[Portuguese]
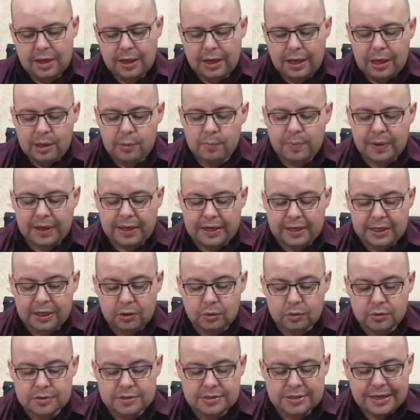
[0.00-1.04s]
em
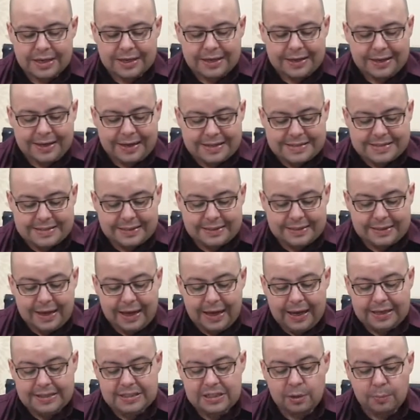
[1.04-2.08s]
perigos na
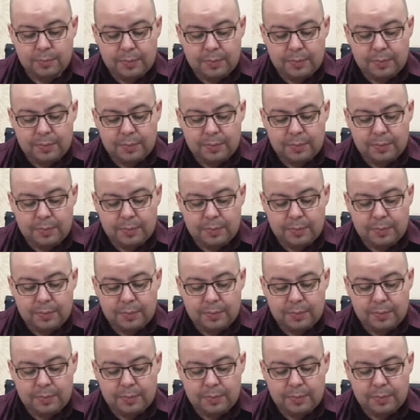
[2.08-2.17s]
cidade,